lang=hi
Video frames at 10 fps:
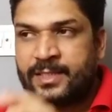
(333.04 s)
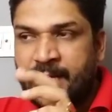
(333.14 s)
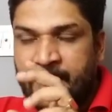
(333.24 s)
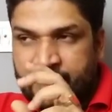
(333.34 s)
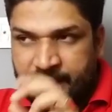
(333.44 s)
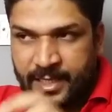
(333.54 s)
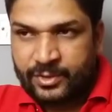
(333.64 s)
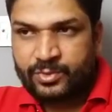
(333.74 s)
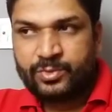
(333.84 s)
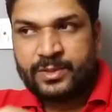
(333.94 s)
या
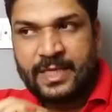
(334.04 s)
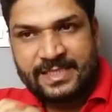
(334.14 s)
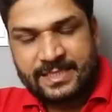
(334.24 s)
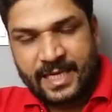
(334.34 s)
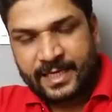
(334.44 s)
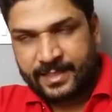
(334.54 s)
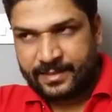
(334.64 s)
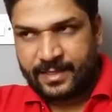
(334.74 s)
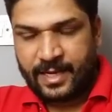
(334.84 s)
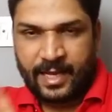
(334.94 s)
केतु या सैटन
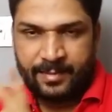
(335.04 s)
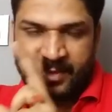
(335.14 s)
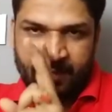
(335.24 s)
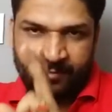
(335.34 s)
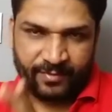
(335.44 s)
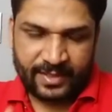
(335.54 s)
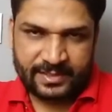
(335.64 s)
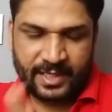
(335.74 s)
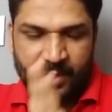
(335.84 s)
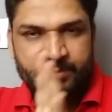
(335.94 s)
आपके
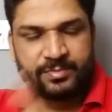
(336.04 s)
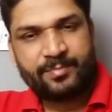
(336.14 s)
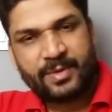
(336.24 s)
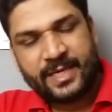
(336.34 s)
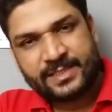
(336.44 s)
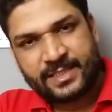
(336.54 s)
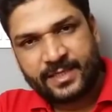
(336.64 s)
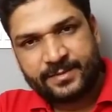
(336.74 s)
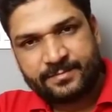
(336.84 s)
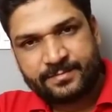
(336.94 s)
फर्स्ट हाउस में प्लेस्ड
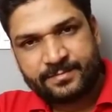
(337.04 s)
हैं